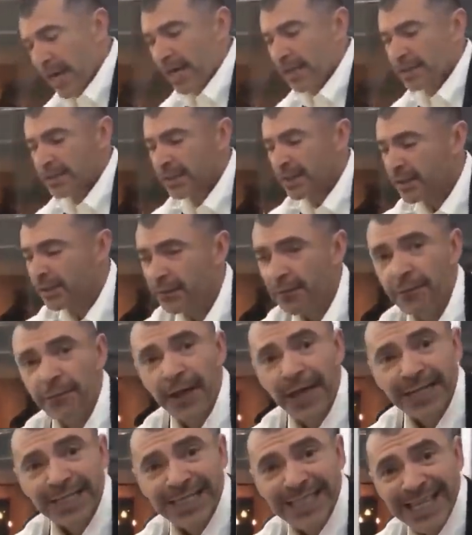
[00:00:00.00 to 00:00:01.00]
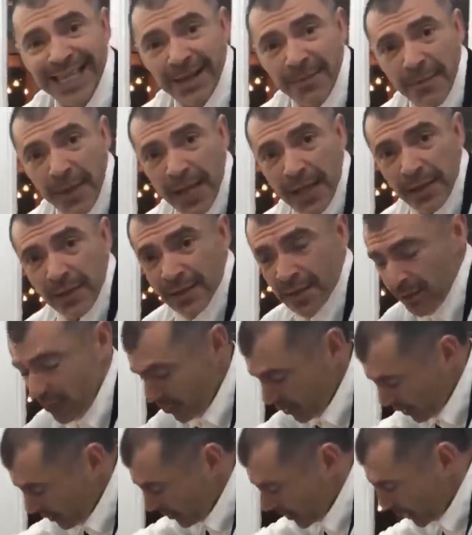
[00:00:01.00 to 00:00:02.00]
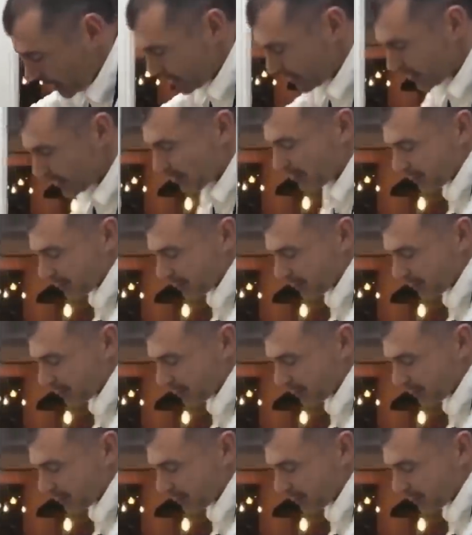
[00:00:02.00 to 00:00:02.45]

hacer fácilmente lo que voy a hacer